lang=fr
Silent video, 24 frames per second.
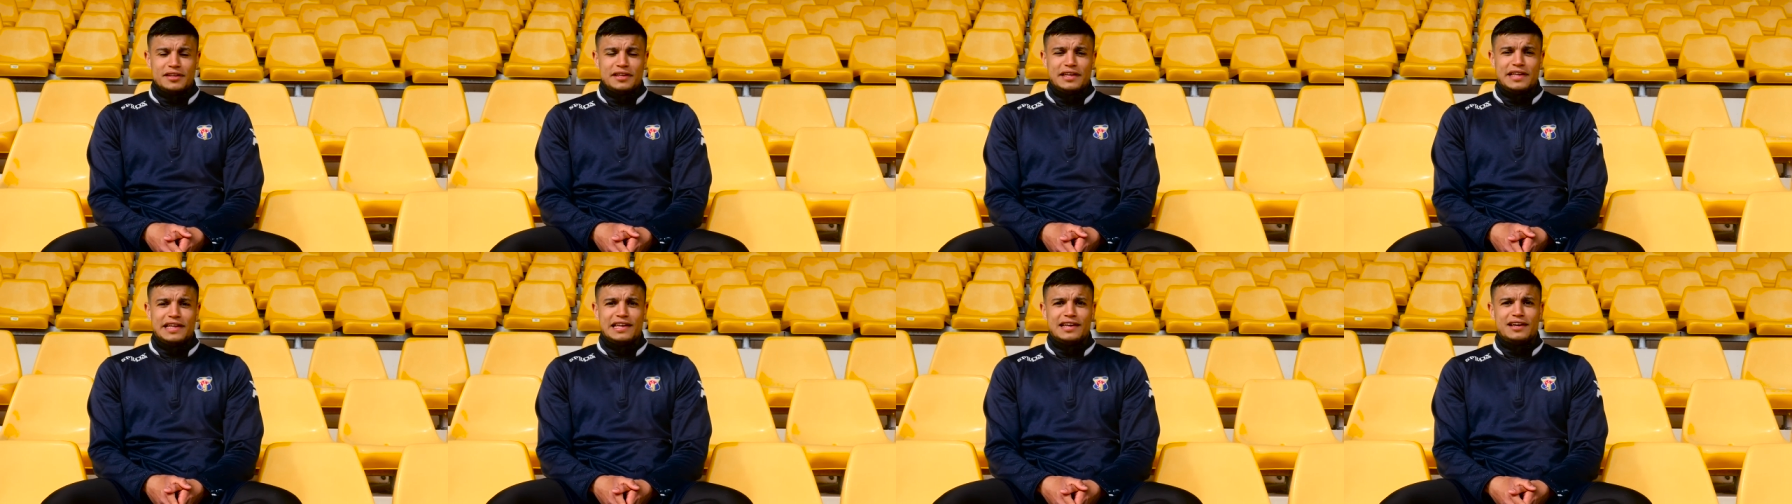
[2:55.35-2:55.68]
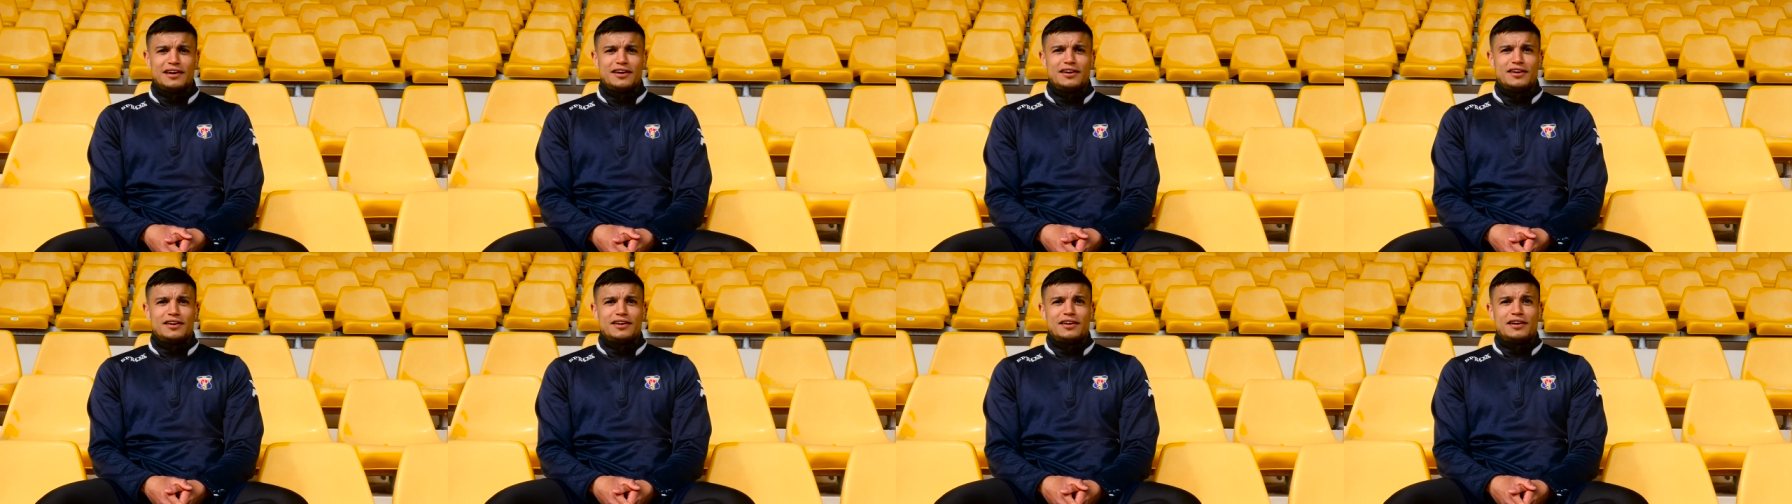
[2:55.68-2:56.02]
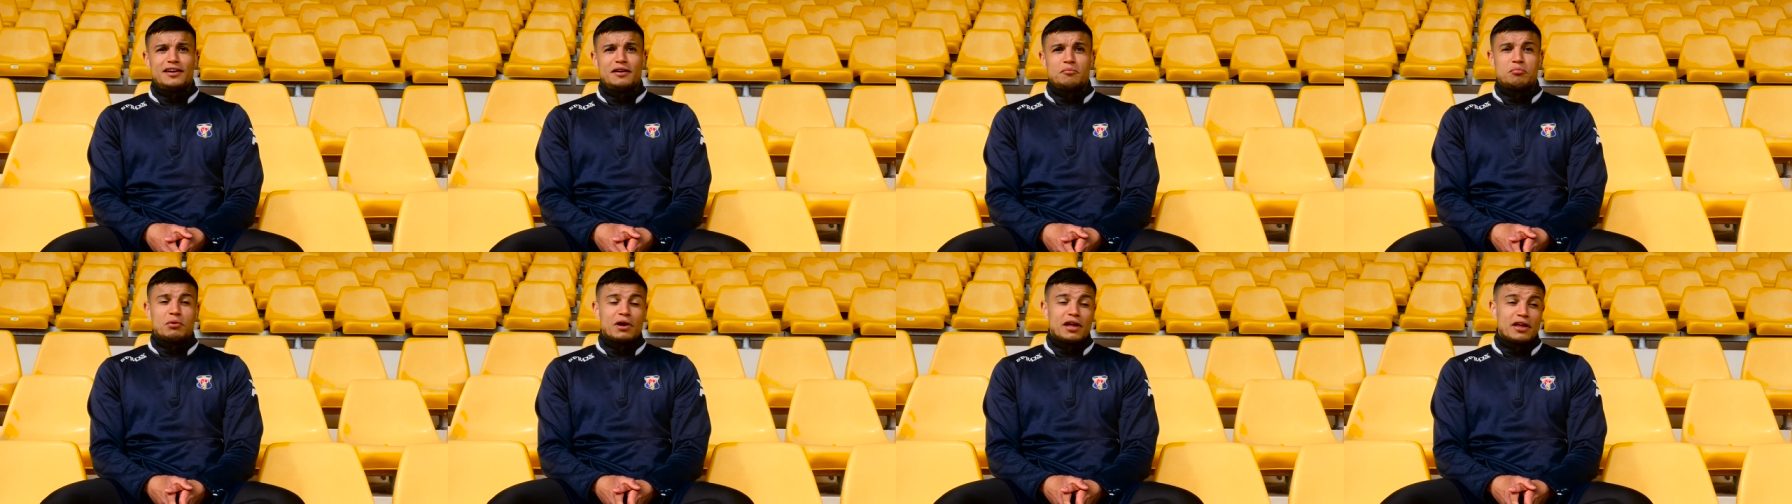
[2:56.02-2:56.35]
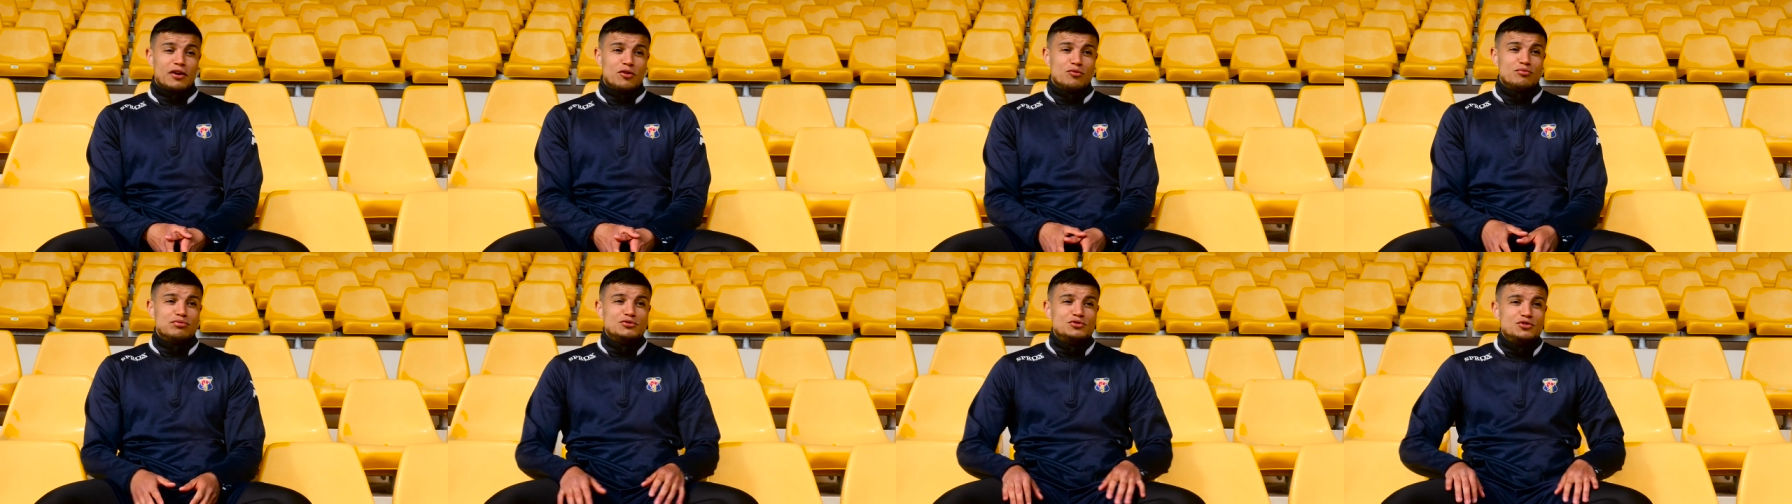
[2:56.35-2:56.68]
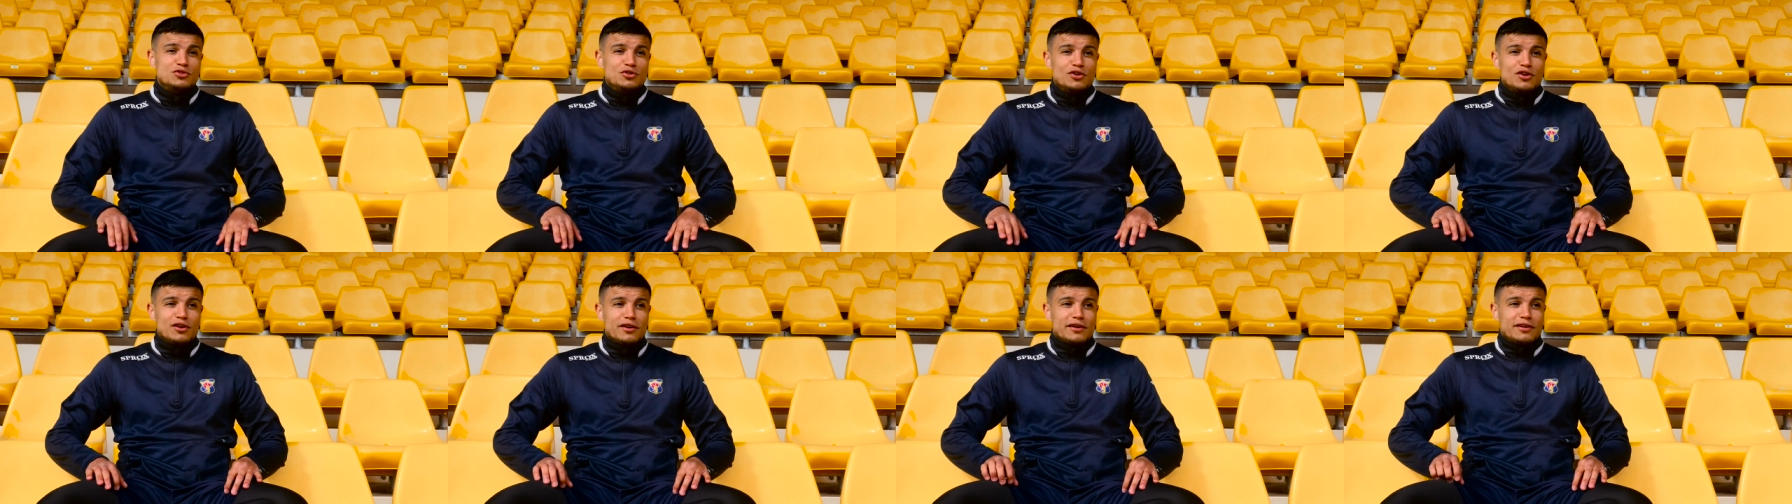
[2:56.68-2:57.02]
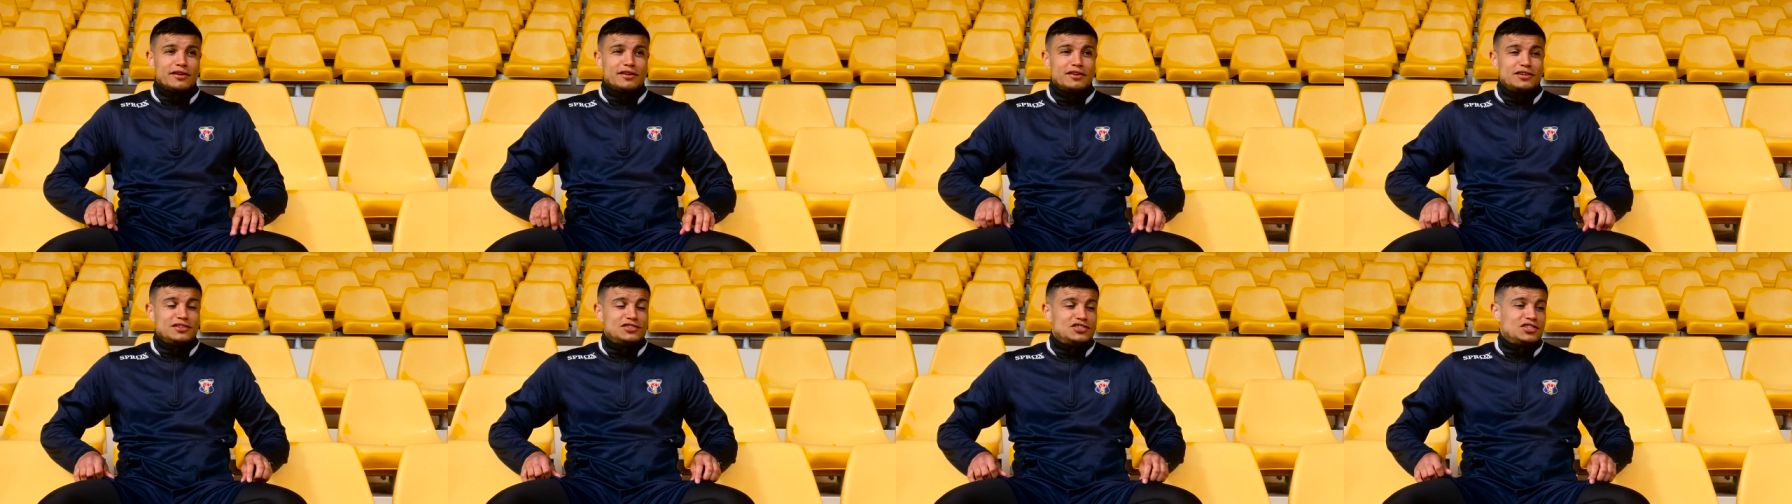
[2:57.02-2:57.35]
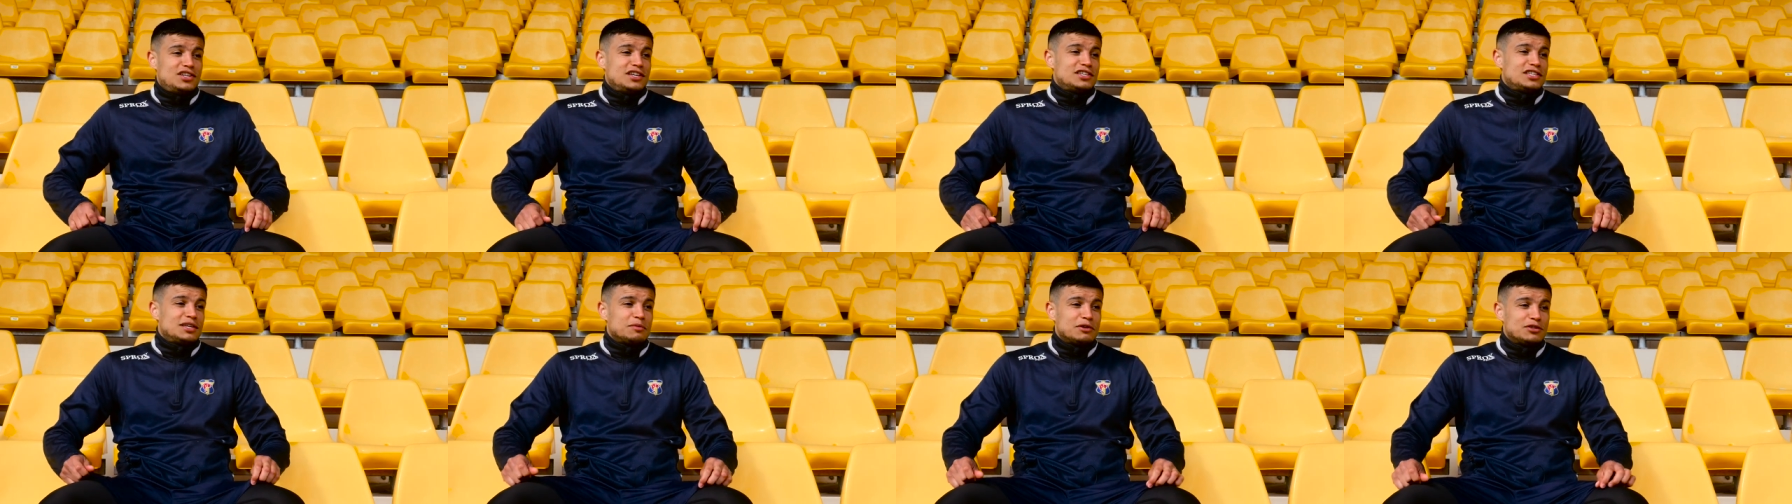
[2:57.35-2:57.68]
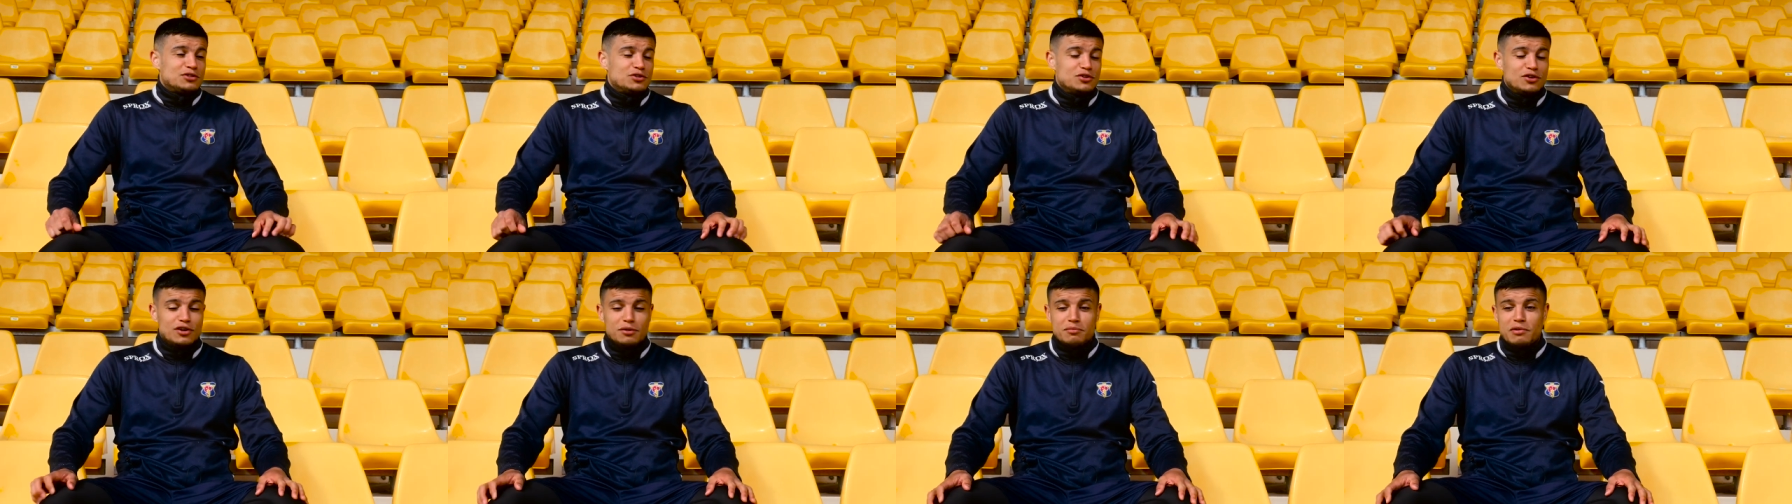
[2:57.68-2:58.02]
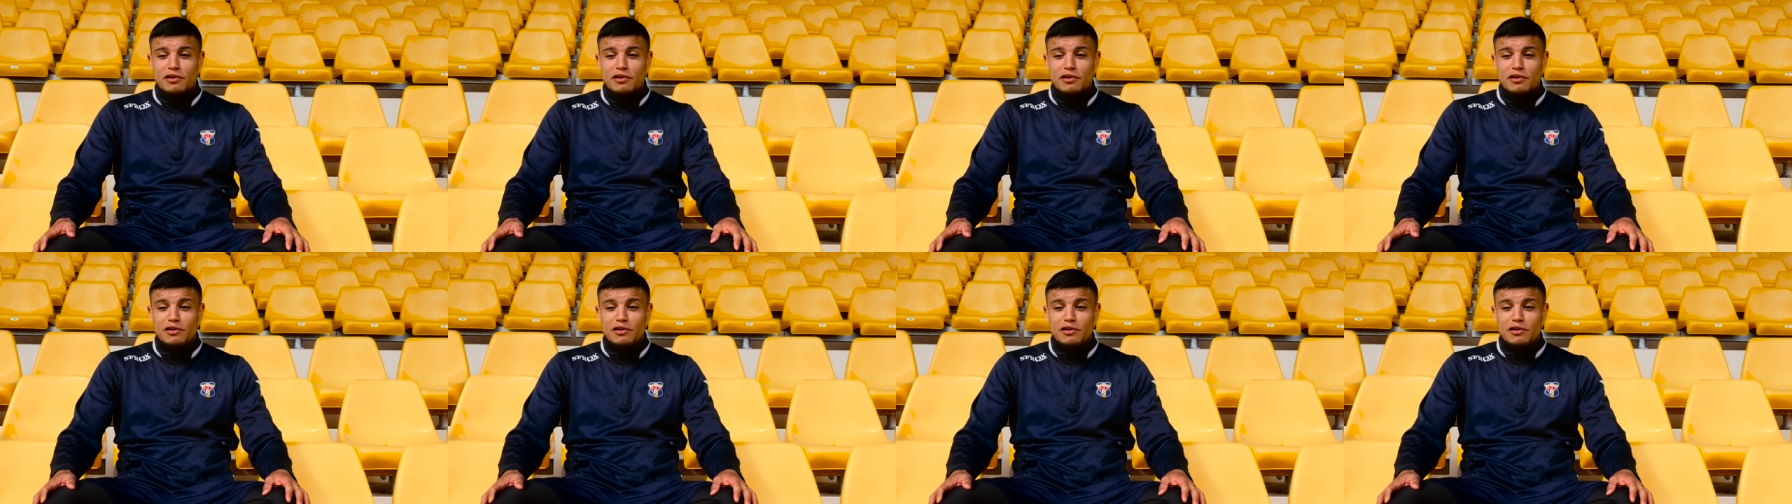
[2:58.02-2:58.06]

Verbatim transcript: Et après, au bout d'une heure, j'étais chez ma soeur,